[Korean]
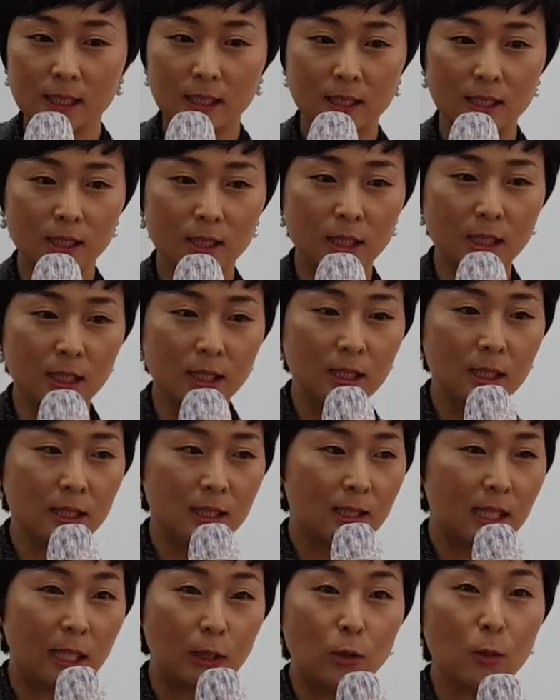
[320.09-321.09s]
그
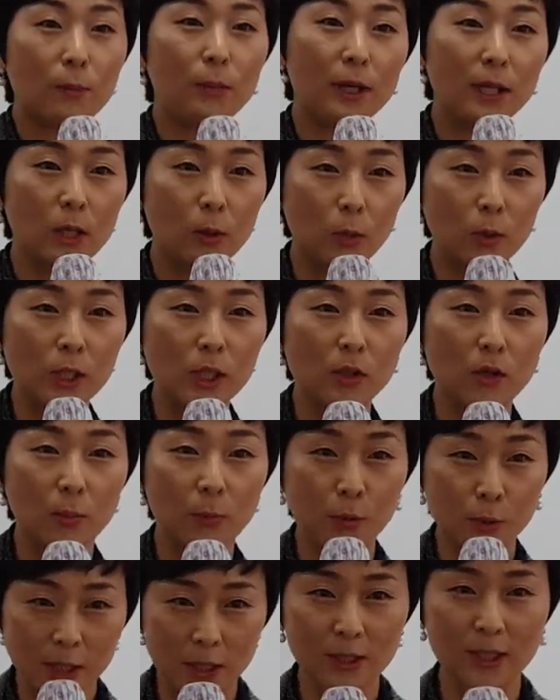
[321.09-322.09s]
단톡방에 올린 거
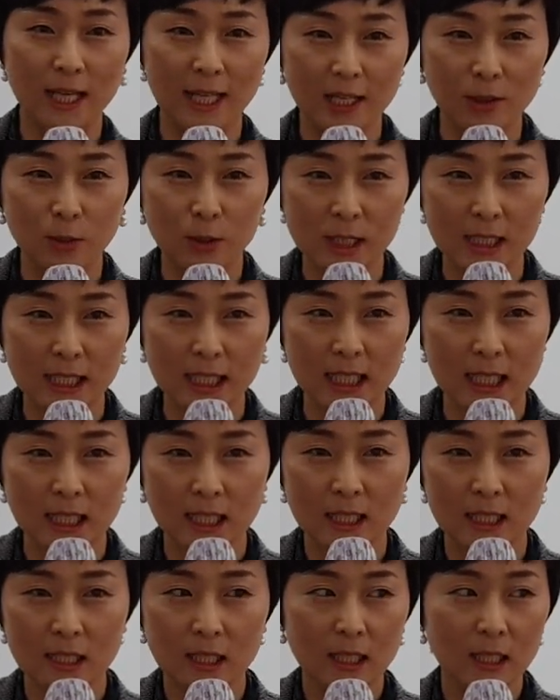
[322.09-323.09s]
보셨나요 혹시?
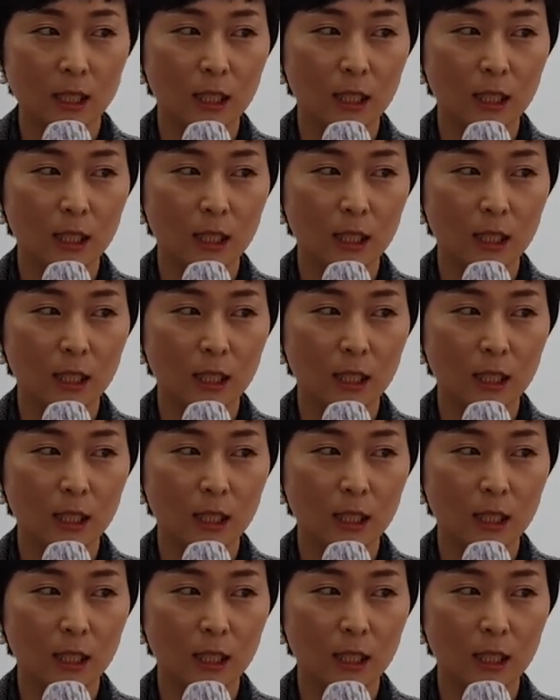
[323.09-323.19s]
네.